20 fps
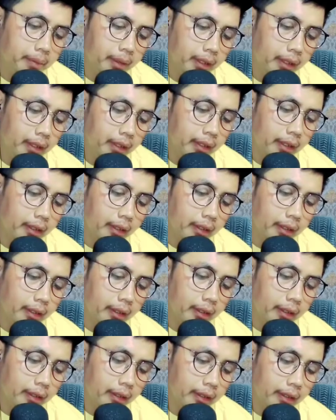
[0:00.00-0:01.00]

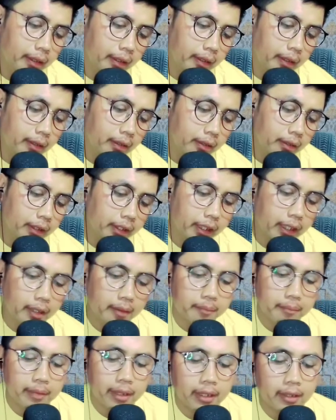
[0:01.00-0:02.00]
pel ini
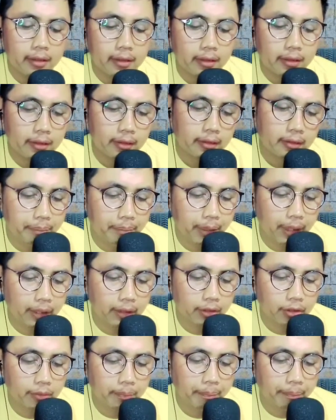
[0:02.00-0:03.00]
gambar
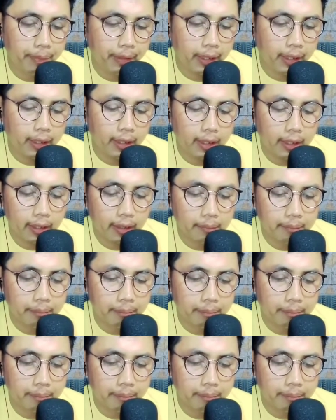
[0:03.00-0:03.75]
pel pel